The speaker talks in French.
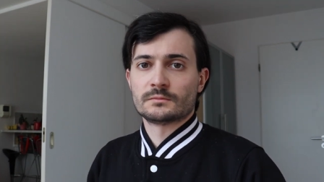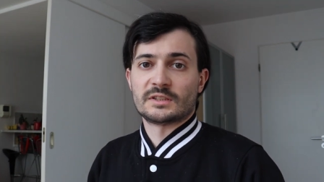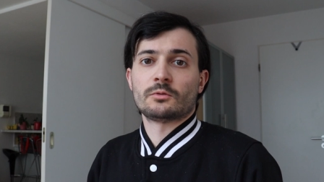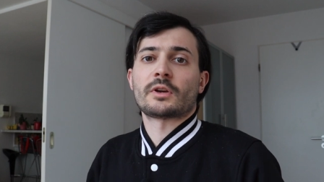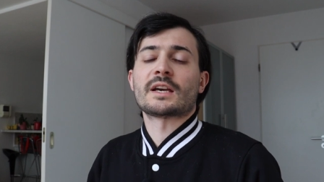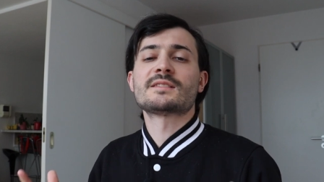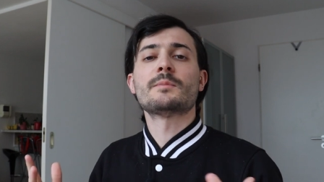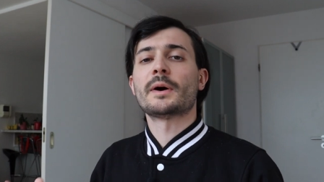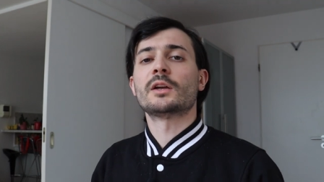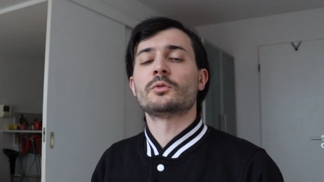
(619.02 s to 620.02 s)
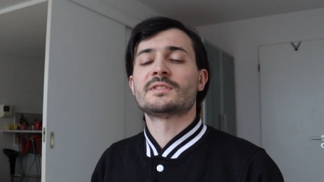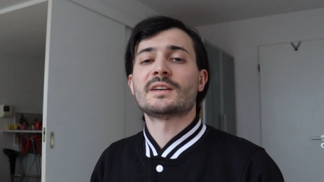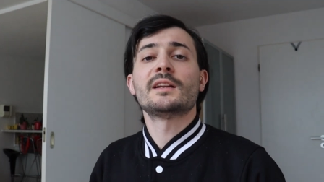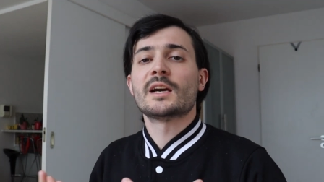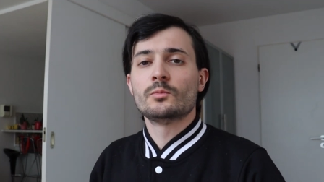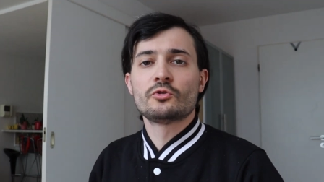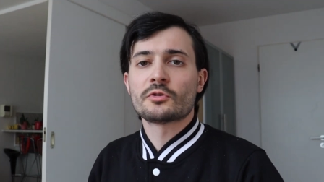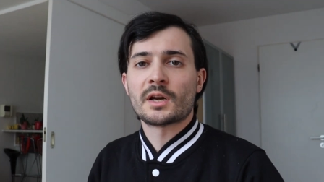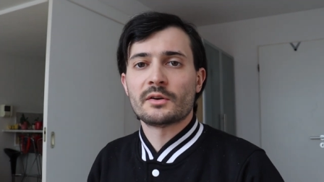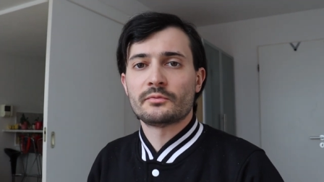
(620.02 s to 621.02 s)
C'est donc assez paradoxal et
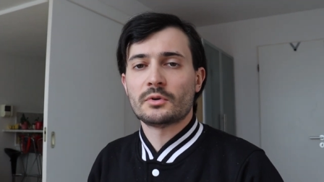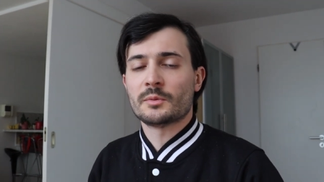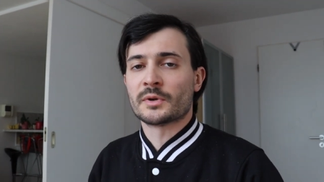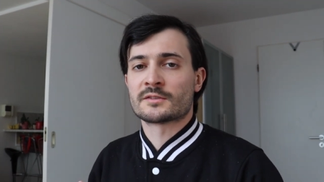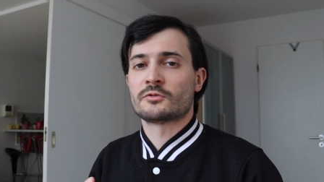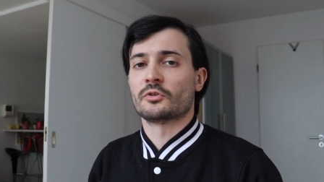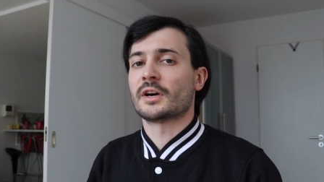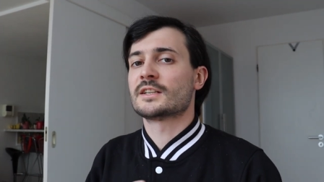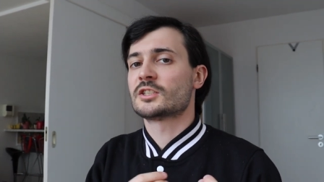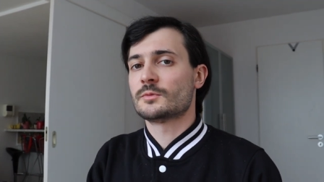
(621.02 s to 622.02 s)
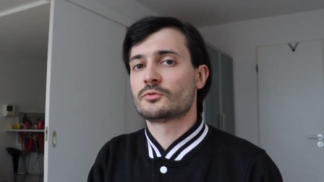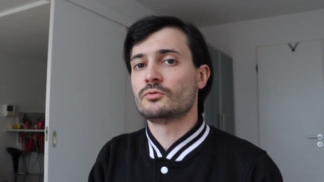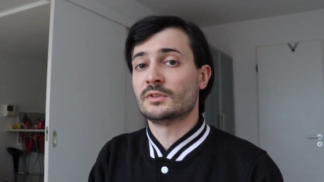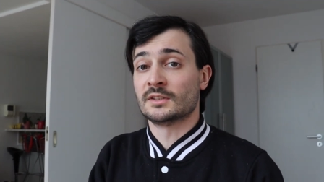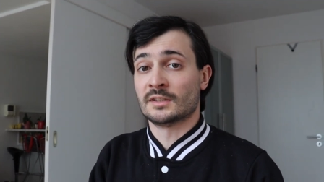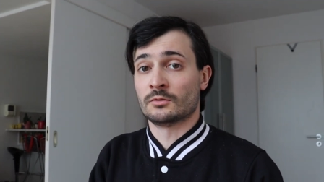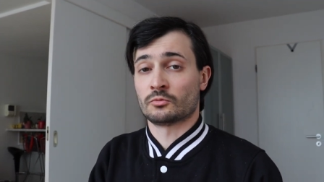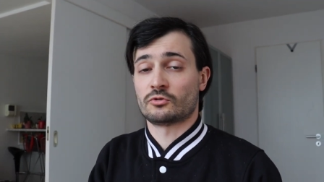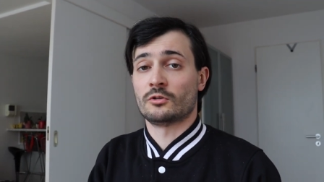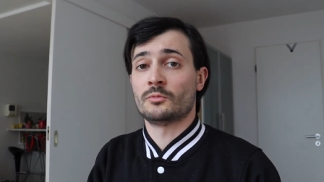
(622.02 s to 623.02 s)
amusant à la fois parce que Hatshepsut était non
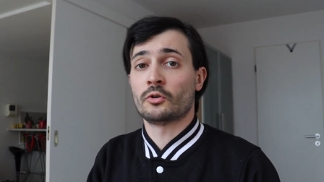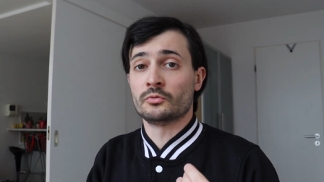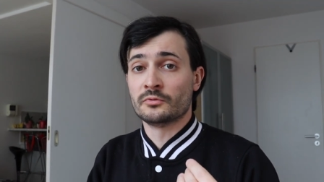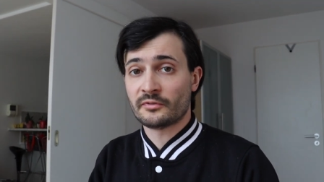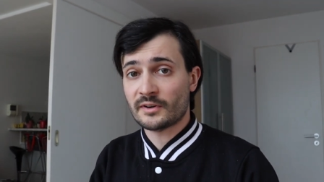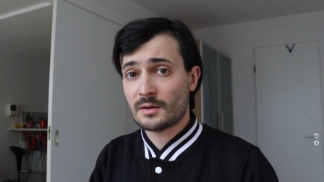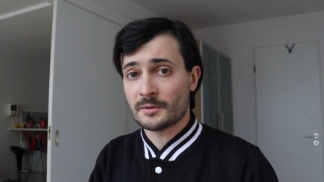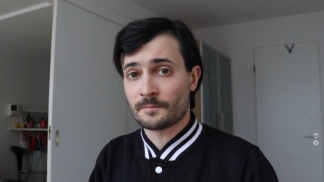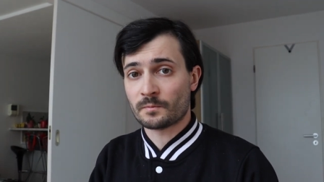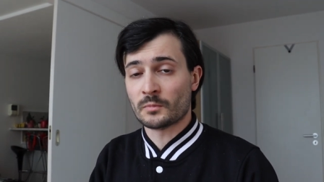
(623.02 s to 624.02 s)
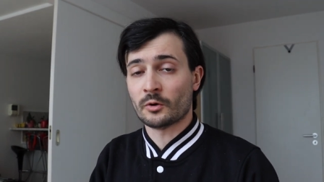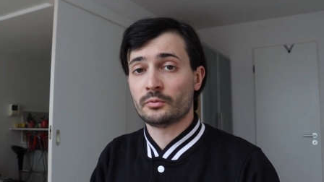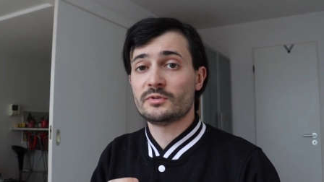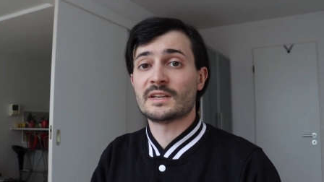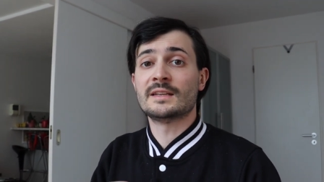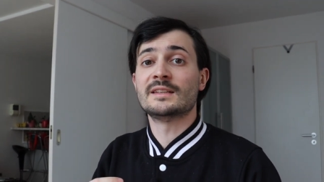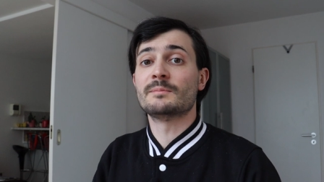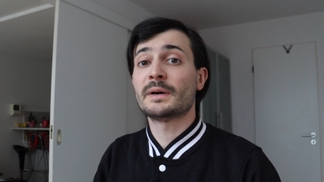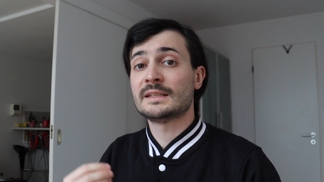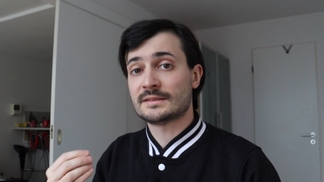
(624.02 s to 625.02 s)
seulement une femme, mais en plus elle n'était
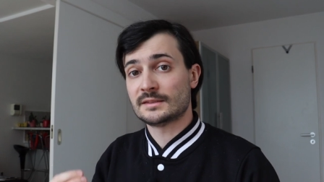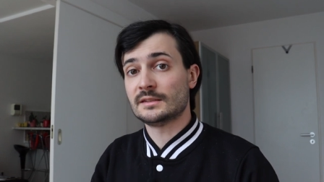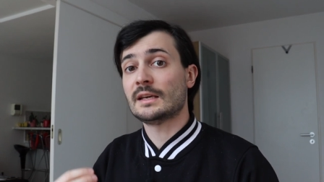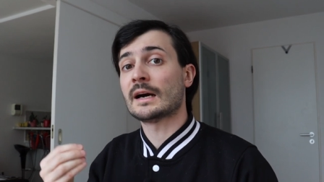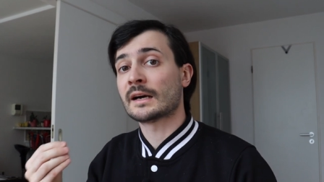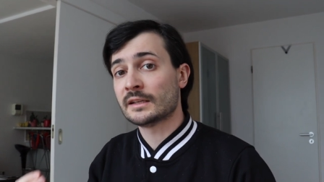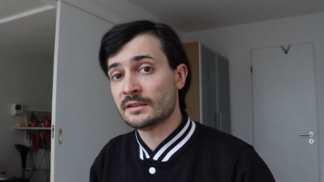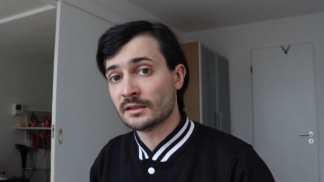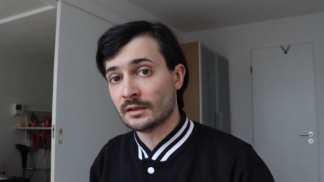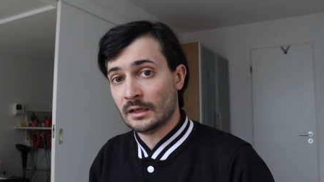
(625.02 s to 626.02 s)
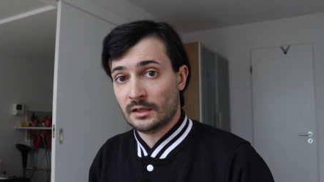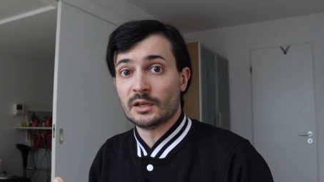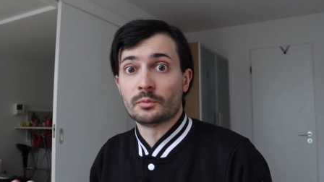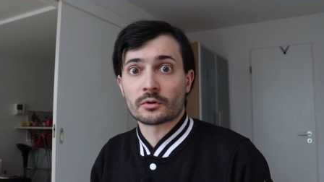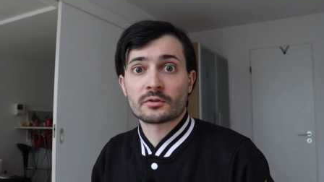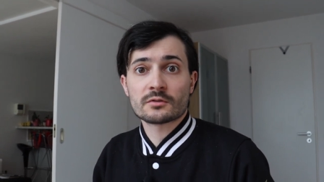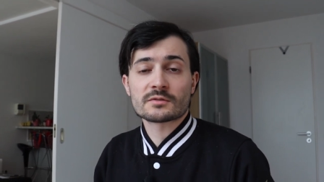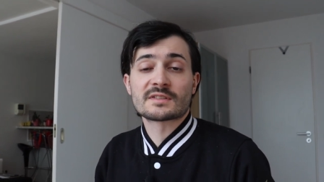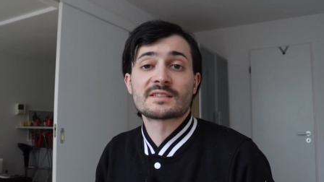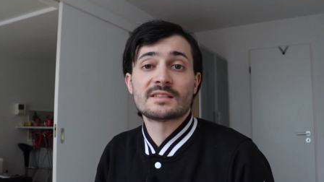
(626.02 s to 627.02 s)
pas destinée à régner. Et pourtant,
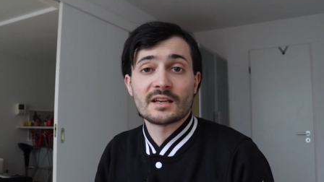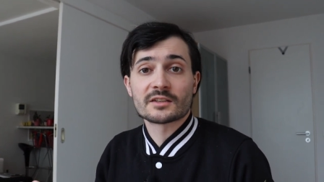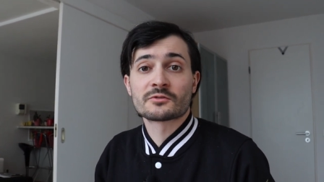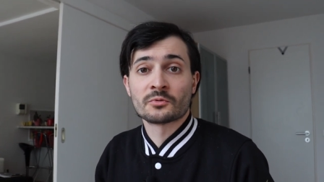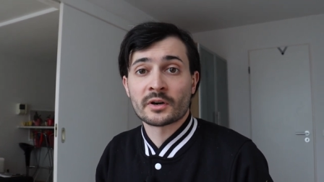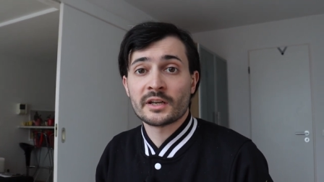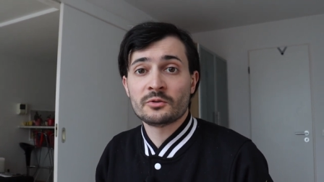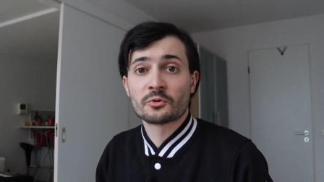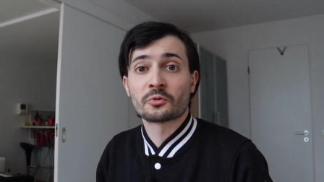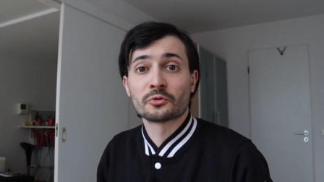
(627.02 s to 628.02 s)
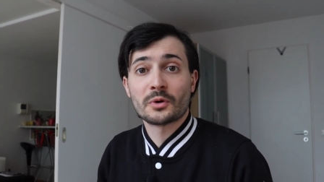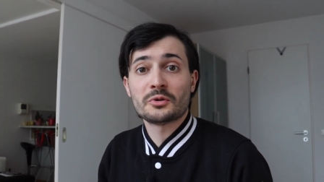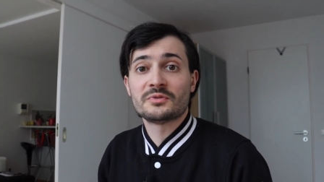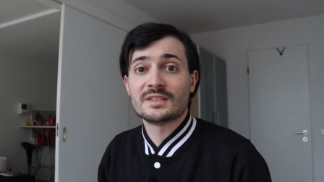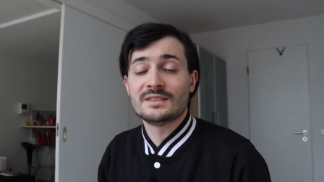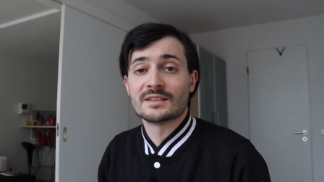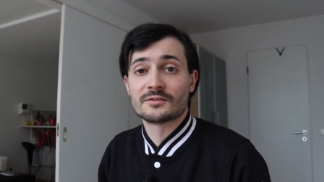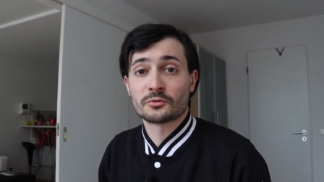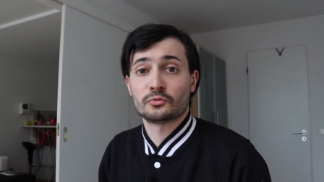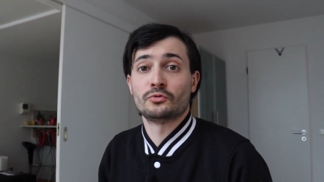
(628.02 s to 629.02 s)
c'est à son règne qu'on doit
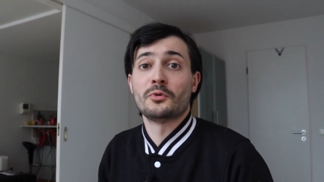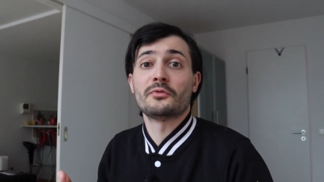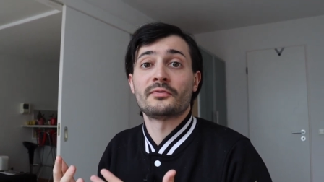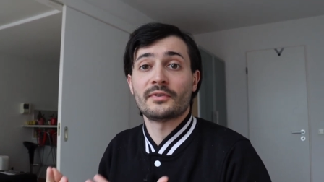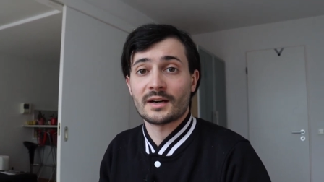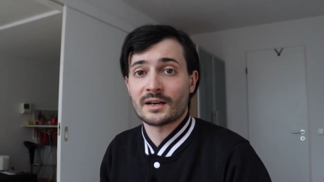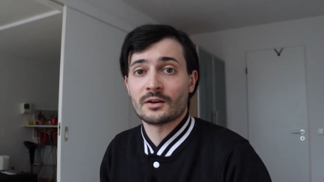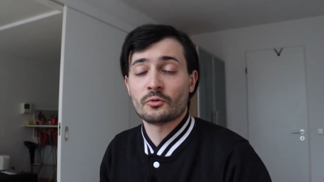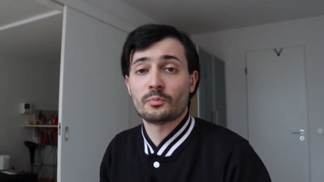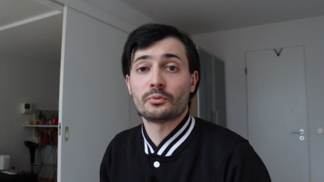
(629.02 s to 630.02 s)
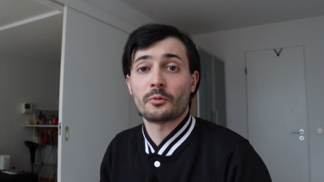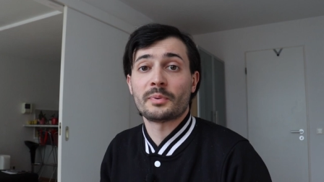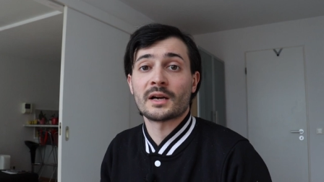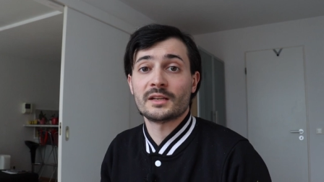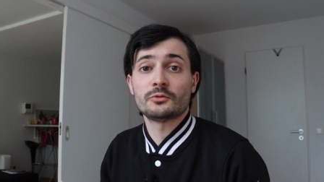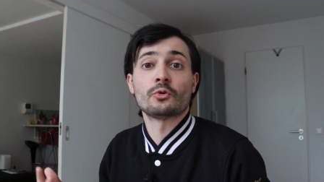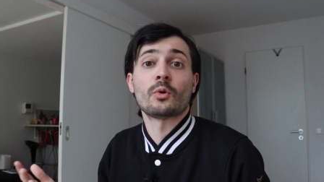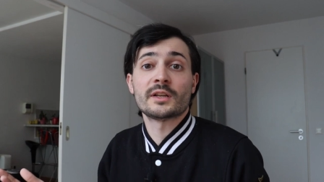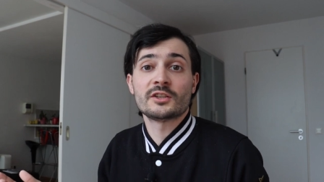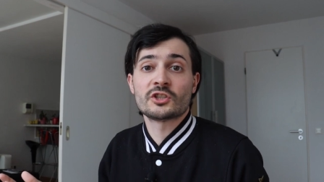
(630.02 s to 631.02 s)
l'utilisation du mot pharaon pour parler du
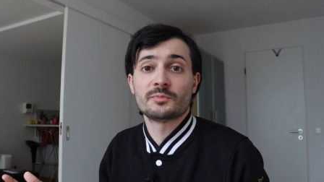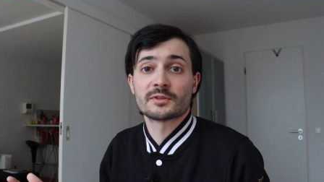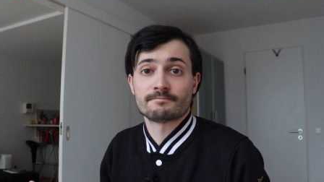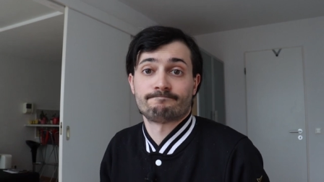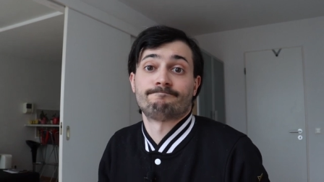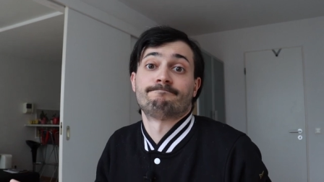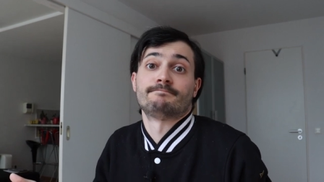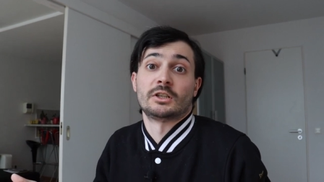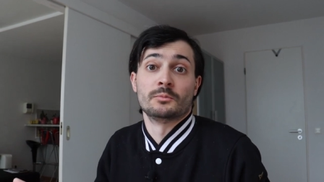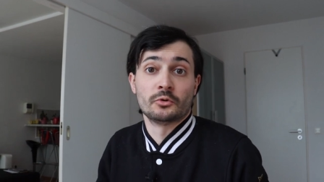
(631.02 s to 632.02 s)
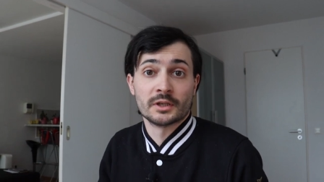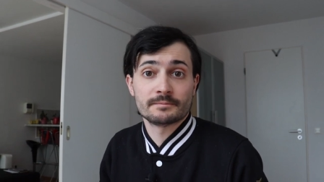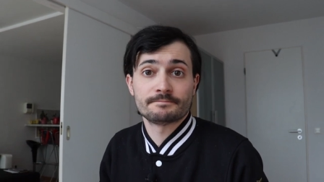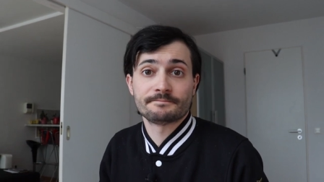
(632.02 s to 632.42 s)
roi d'Égypte. Comme quoi.